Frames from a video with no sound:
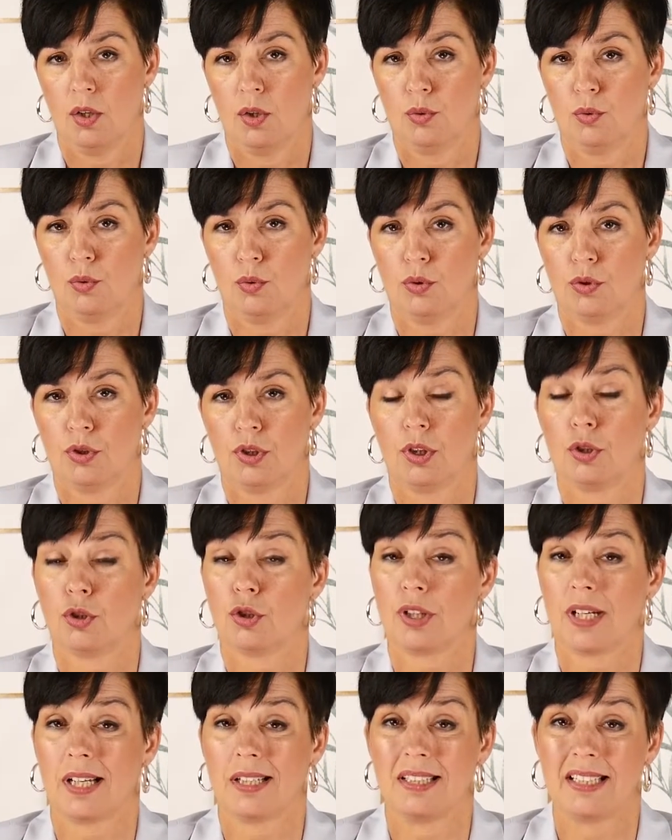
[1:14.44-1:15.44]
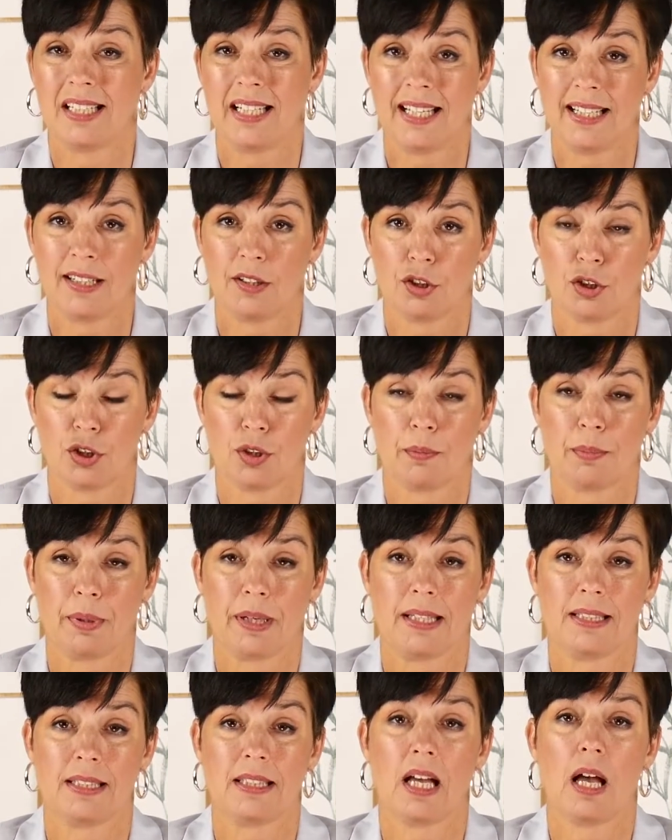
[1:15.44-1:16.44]
Durch strategische
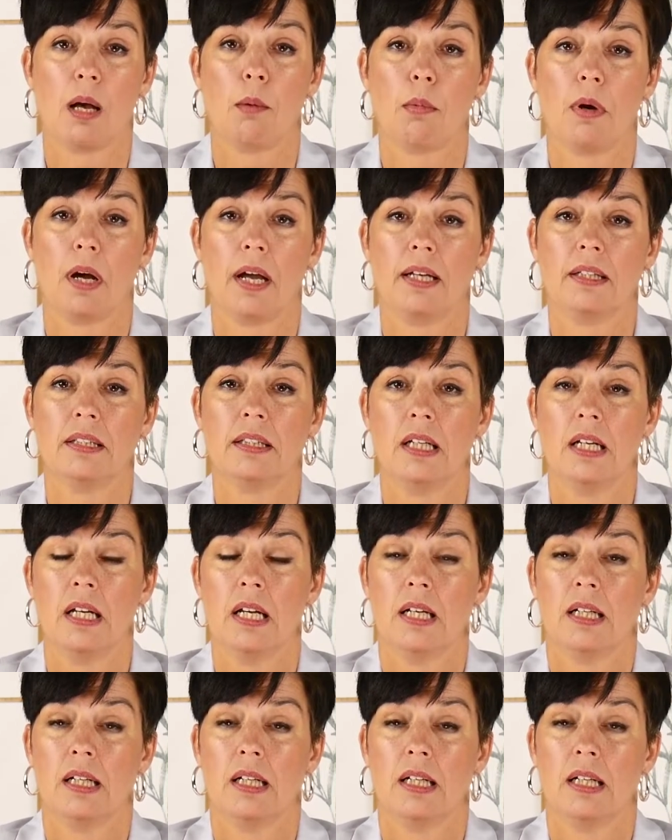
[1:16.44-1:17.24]
Pressearbeit